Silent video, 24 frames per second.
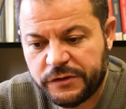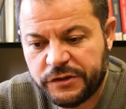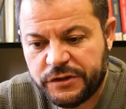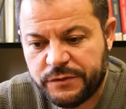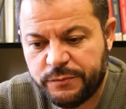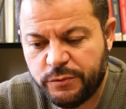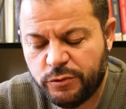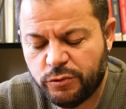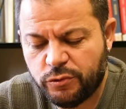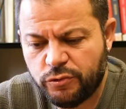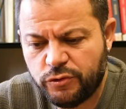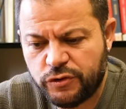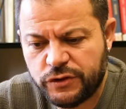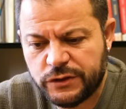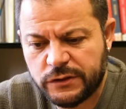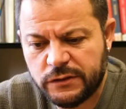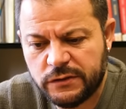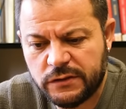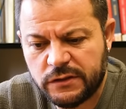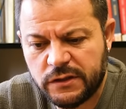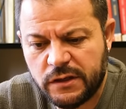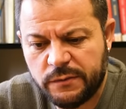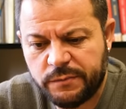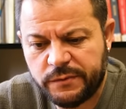2013
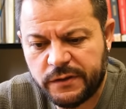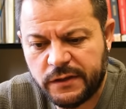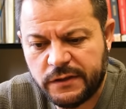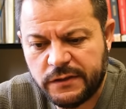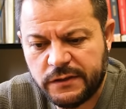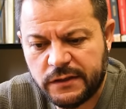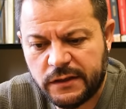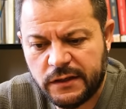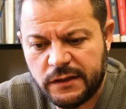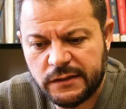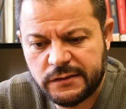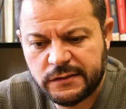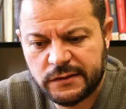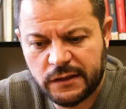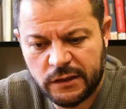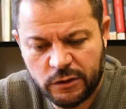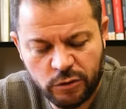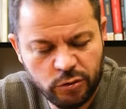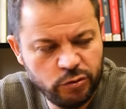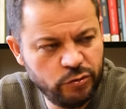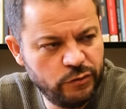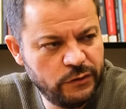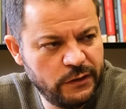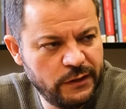yılında yapılan ihale
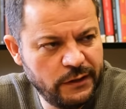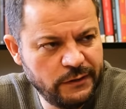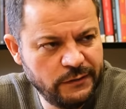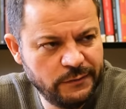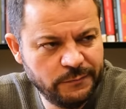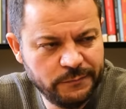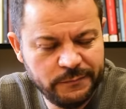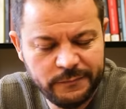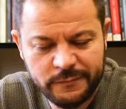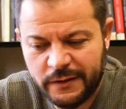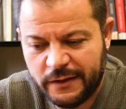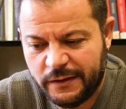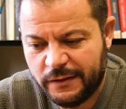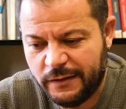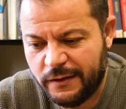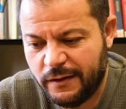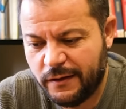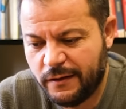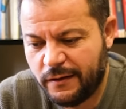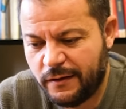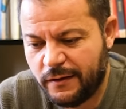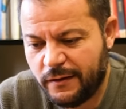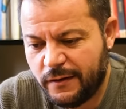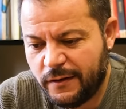salonundaydım ben
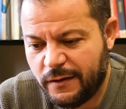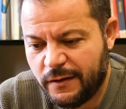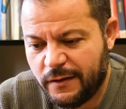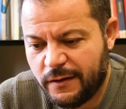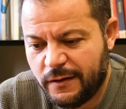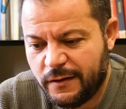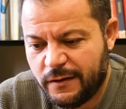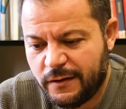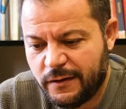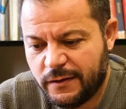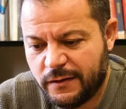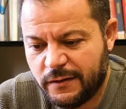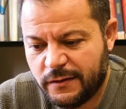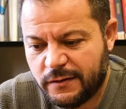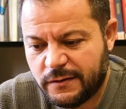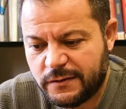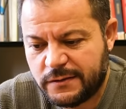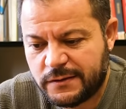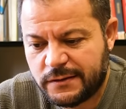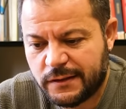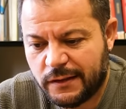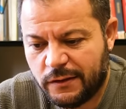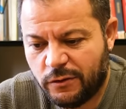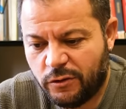de. Ee,
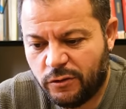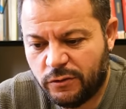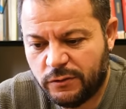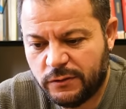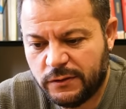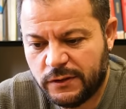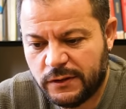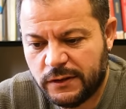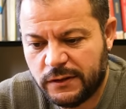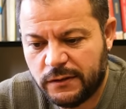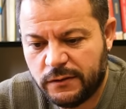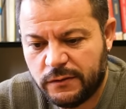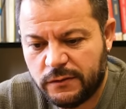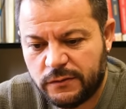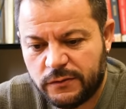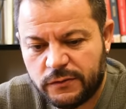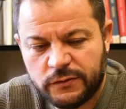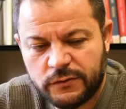salonda, 11 yıl